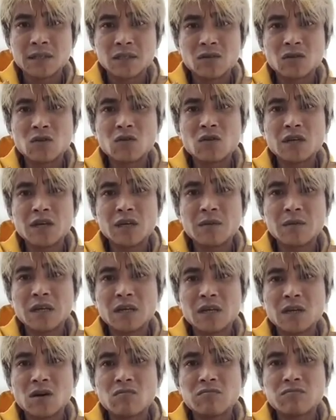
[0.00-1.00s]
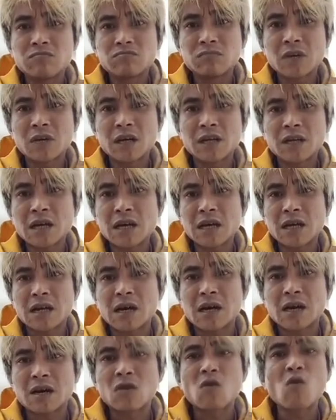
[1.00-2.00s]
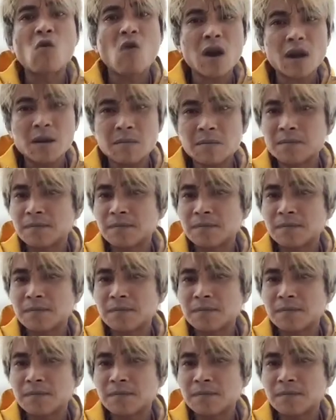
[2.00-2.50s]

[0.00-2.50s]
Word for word: chứ còn đôi khi mình không ấy là là khó lắm